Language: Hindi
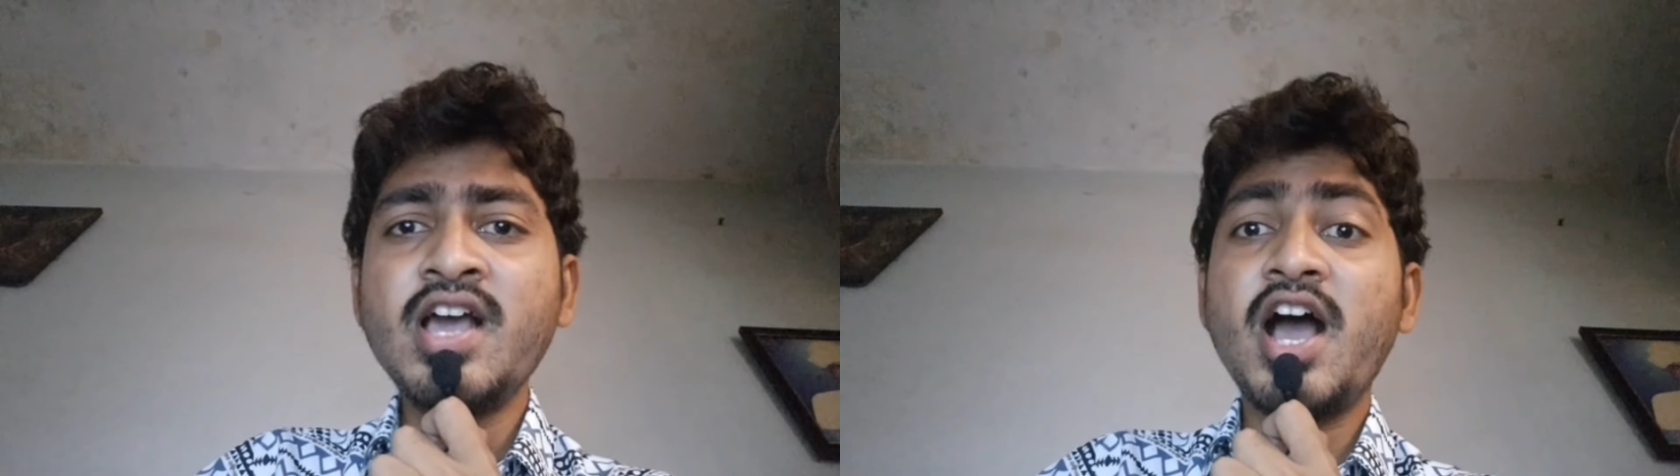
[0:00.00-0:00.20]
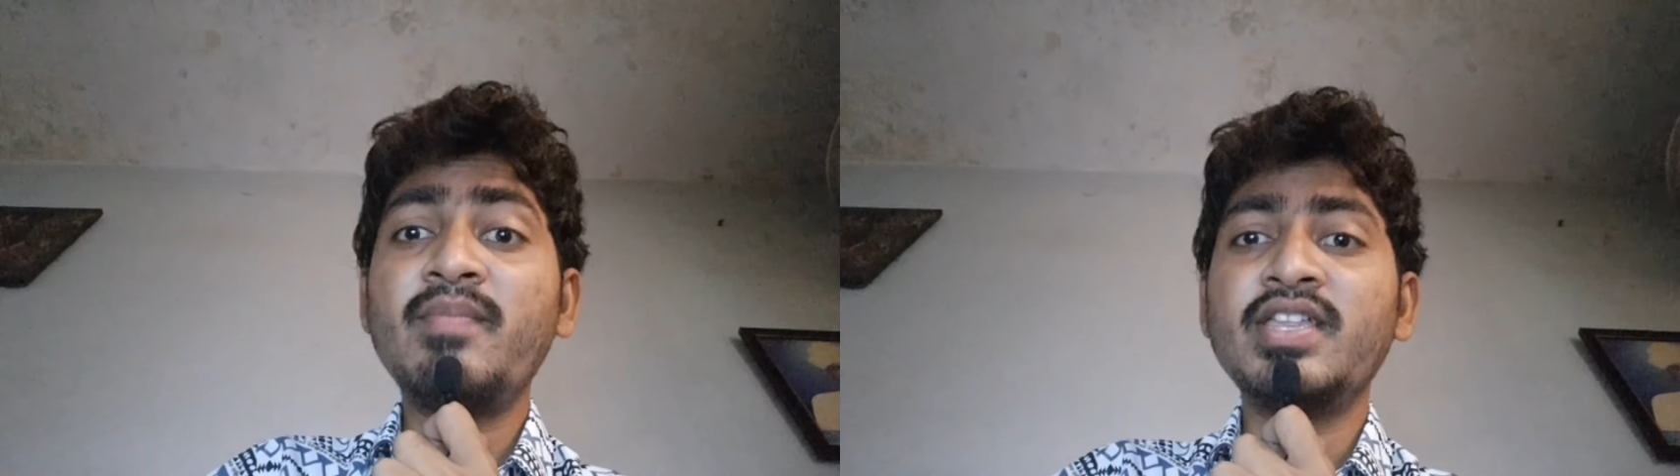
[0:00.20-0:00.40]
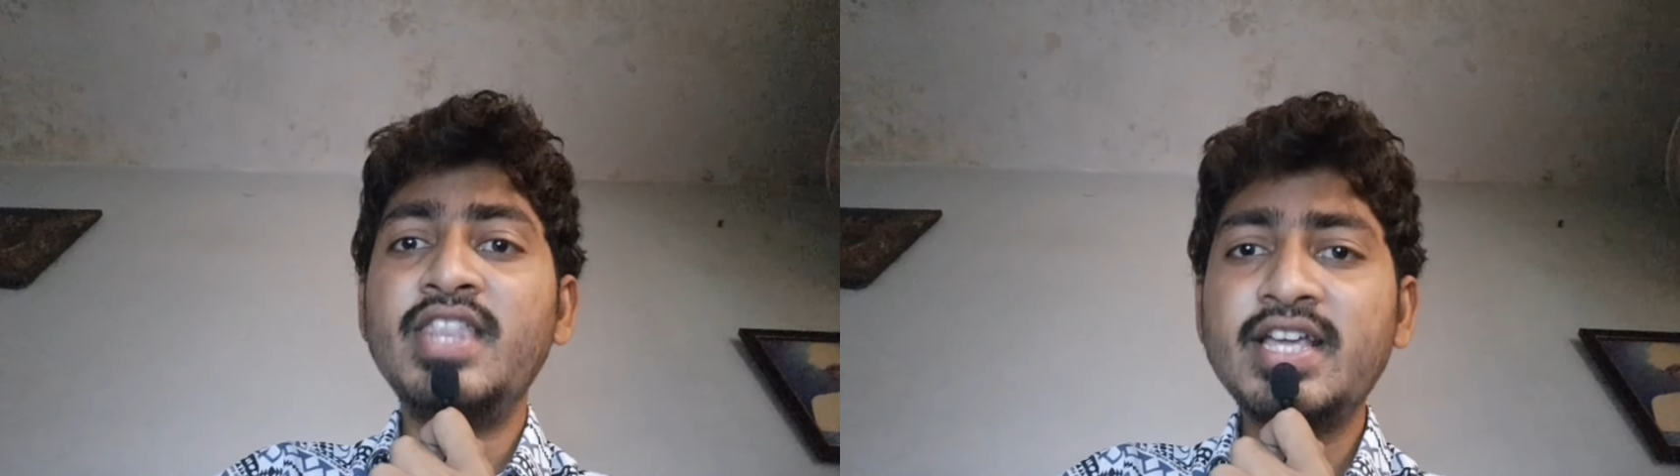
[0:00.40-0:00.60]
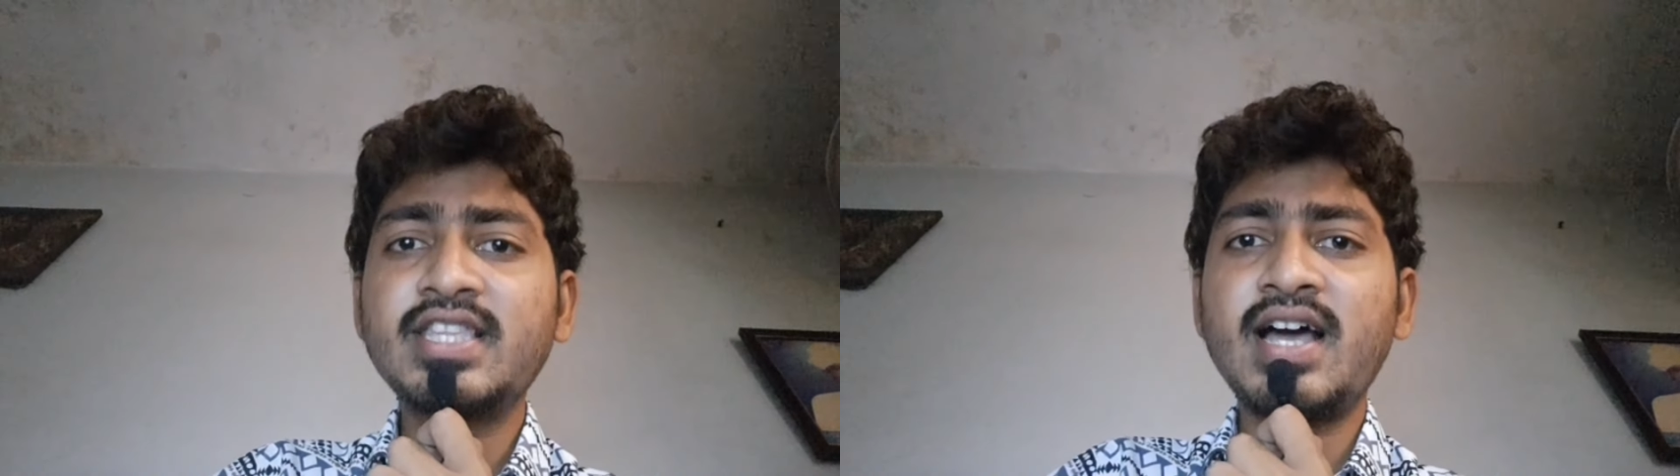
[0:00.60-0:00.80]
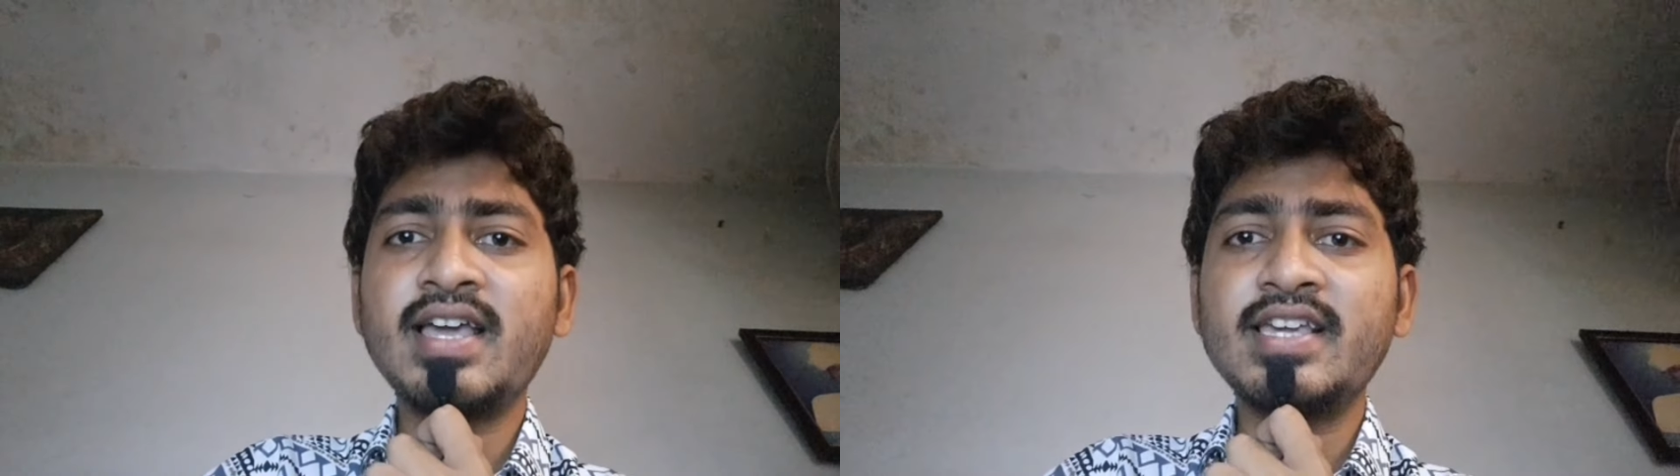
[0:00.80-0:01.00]
हमें
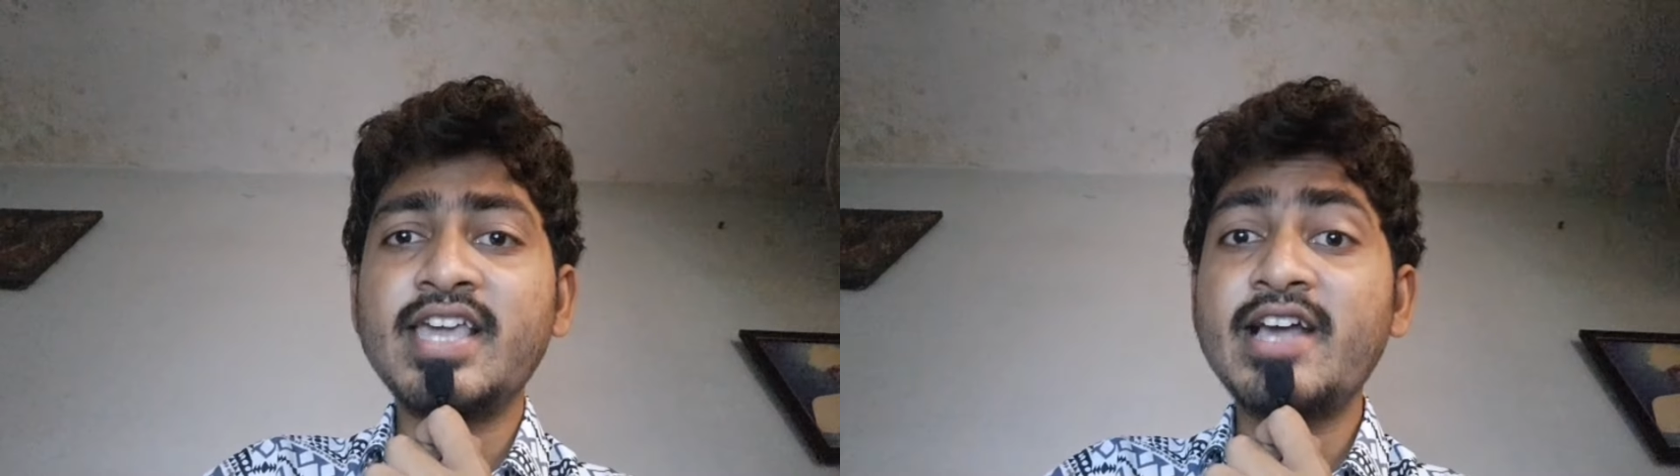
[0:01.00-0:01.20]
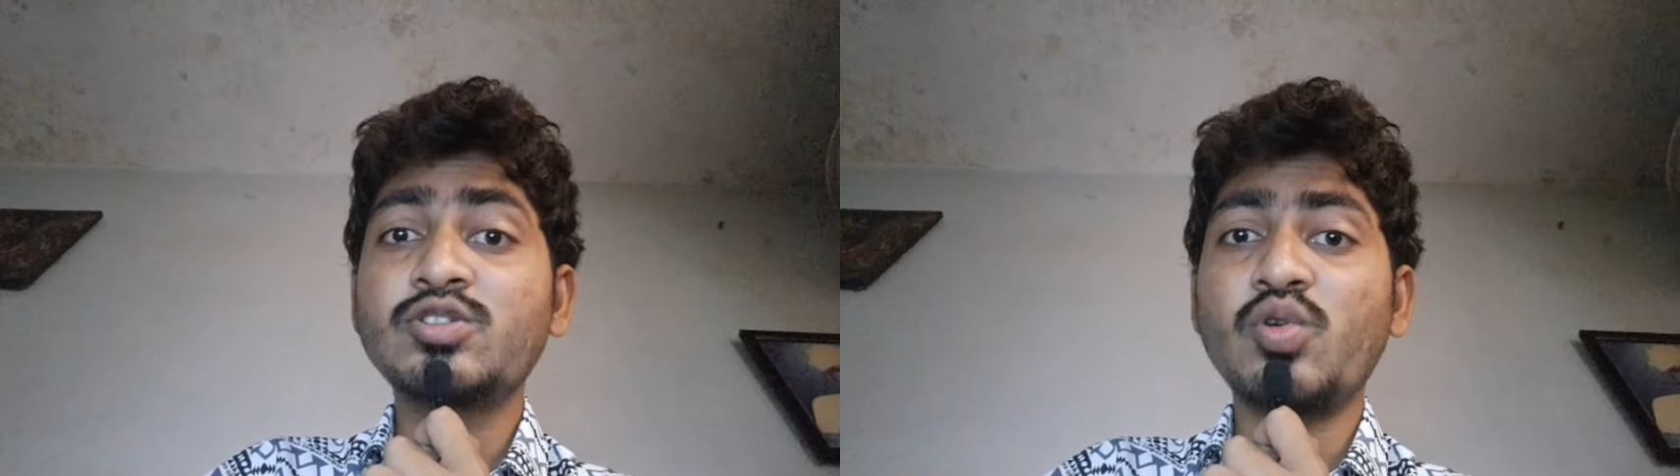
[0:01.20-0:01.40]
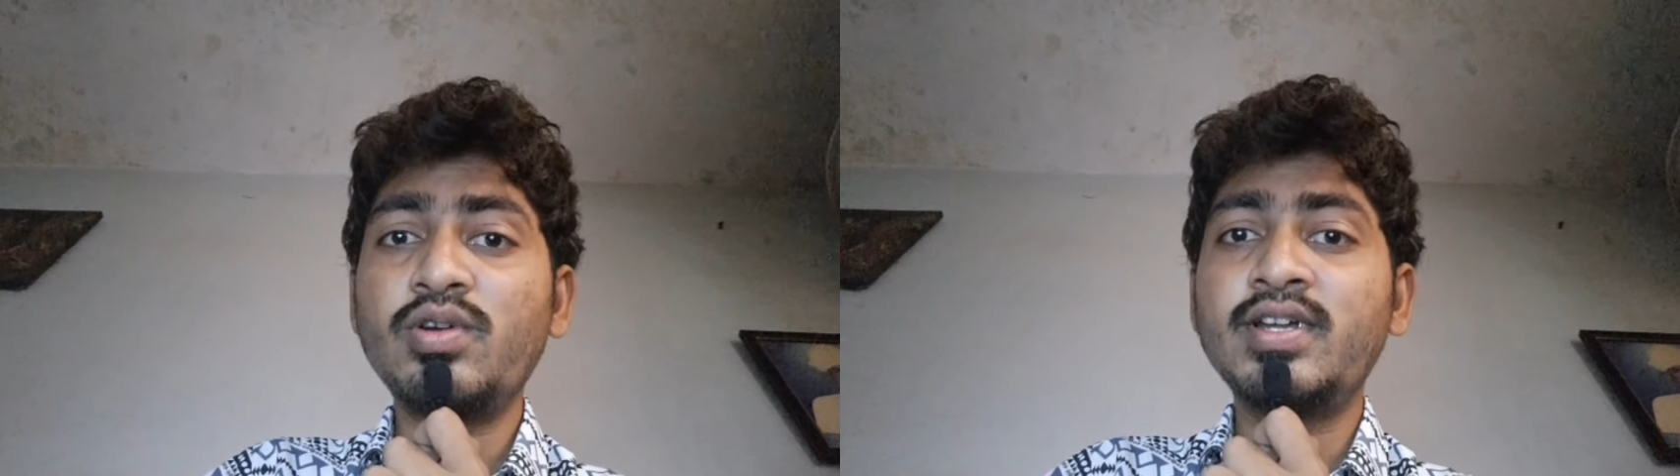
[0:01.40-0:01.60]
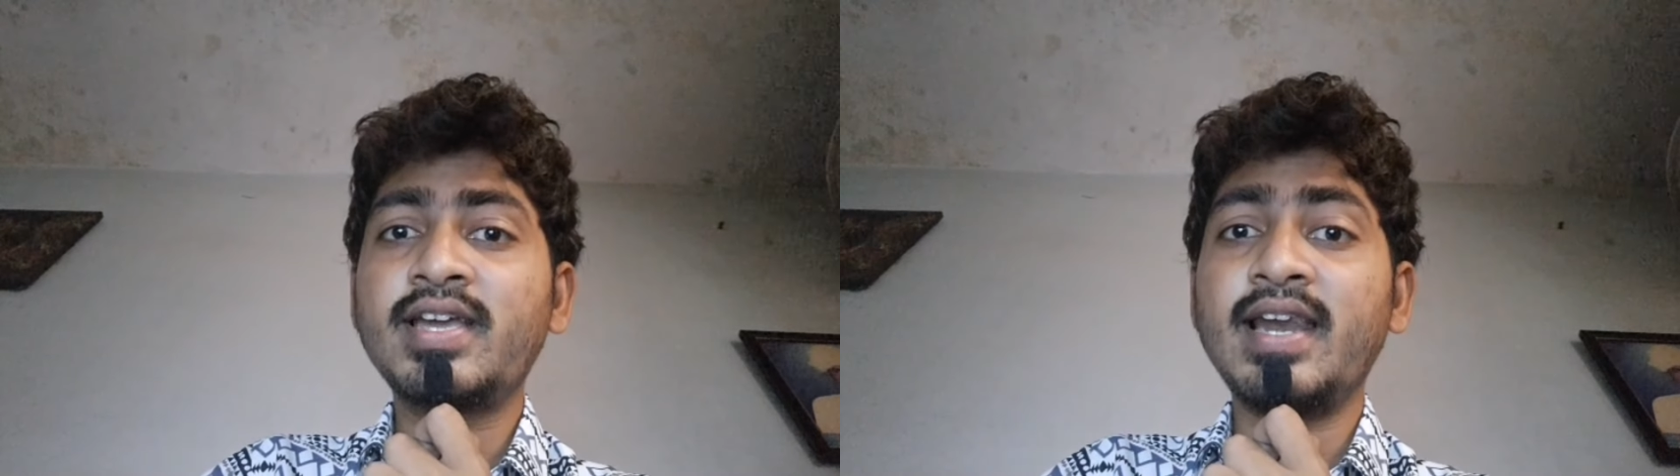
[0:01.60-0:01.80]
दिखता है कि एक शोल्डर